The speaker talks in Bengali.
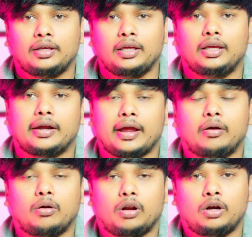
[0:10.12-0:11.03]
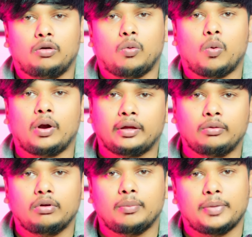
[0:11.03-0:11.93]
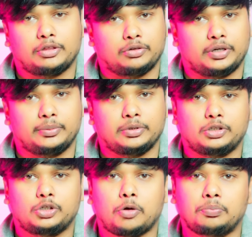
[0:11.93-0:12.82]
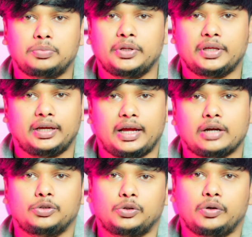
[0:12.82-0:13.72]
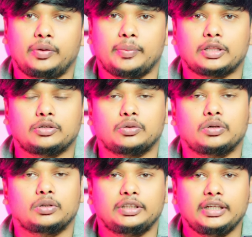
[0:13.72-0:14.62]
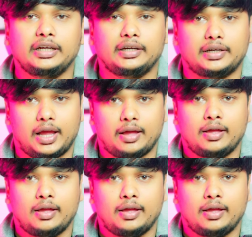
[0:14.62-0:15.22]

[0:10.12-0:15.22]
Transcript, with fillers: গিক র্যাঙ্ক করানোর অনেকগুলো মেথডের ভিতর সবথেকে কার্যকরী মেথড হলো তিনটা